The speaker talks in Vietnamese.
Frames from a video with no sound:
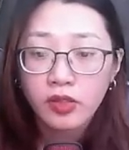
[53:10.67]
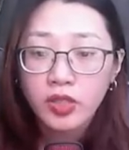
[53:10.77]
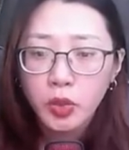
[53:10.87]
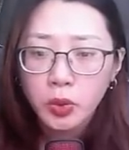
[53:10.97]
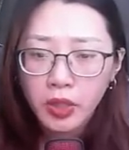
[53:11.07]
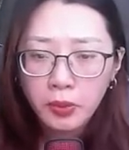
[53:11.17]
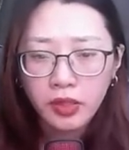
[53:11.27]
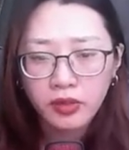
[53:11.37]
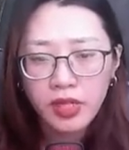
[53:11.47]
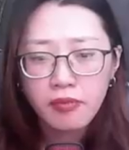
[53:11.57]
Cứu không
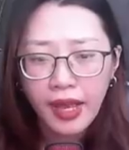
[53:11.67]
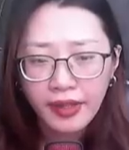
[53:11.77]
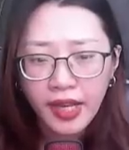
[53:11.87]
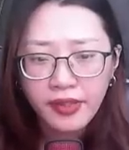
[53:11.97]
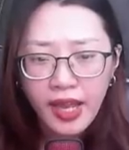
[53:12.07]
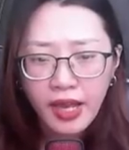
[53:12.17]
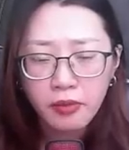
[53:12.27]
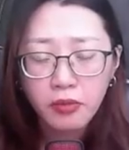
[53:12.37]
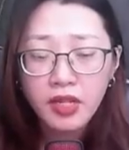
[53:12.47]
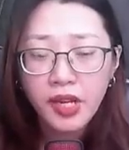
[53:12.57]
được tính mạng cả
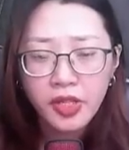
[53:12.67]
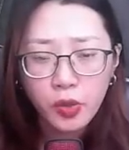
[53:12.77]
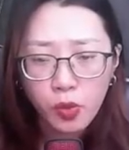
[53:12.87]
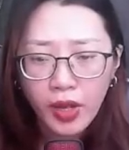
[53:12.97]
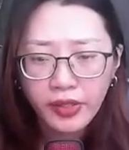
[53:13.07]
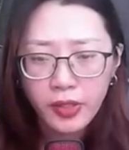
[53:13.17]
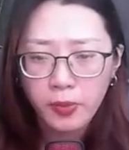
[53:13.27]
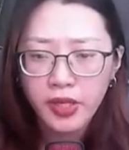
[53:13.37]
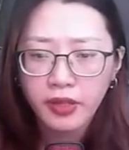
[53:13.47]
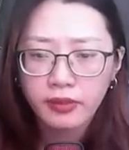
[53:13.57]
nhà mới là điều quan
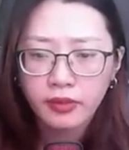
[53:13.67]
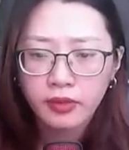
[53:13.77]
trọng nhất.